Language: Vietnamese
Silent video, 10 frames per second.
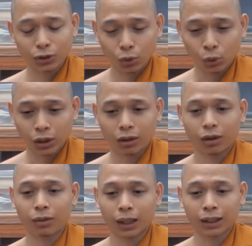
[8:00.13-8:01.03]
ngủi
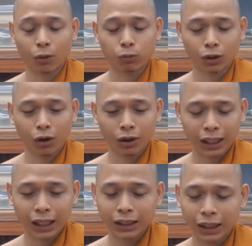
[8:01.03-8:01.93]
đó mà không có
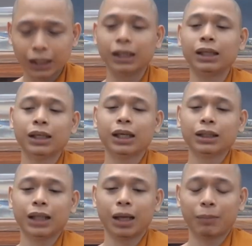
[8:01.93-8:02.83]
cái gì
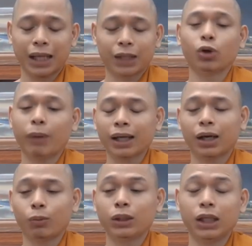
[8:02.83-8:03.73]
để mà đặt vô bát
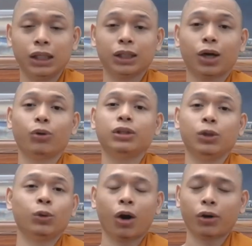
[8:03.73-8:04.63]
ổng thì thôi
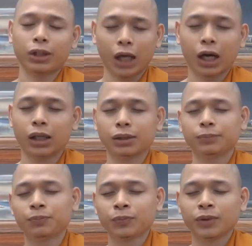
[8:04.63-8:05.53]
chịu khó chờ
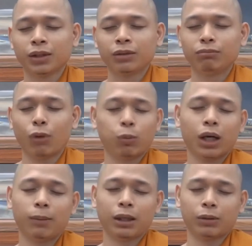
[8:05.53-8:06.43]
một
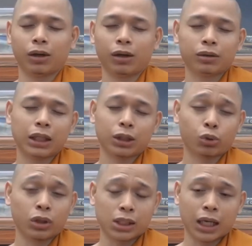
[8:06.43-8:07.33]
hôm nào đó có thể là
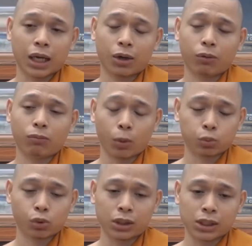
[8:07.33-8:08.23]
tuần sau
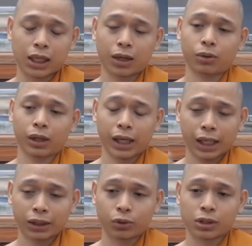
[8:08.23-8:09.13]
một tuần sau
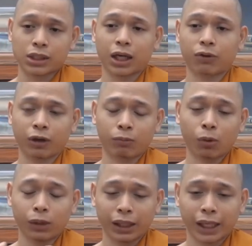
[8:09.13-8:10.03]
hai tuần sau vào
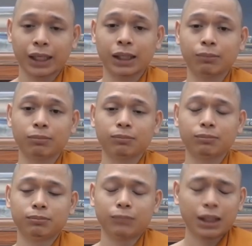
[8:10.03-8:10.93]
một ngày
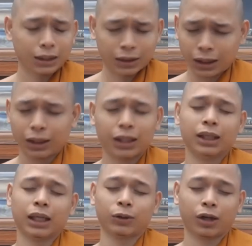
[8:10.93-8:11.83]
bất thình
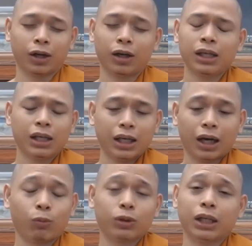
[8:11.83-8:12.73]
lình nào đó
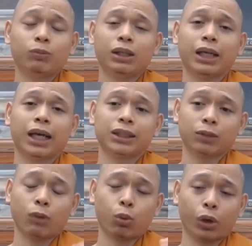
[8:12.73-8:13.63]
ổng có thể đi ngang
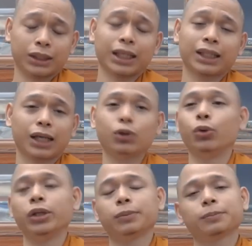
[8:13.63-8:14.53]
trong một khoảnh khắc ngắn ngủi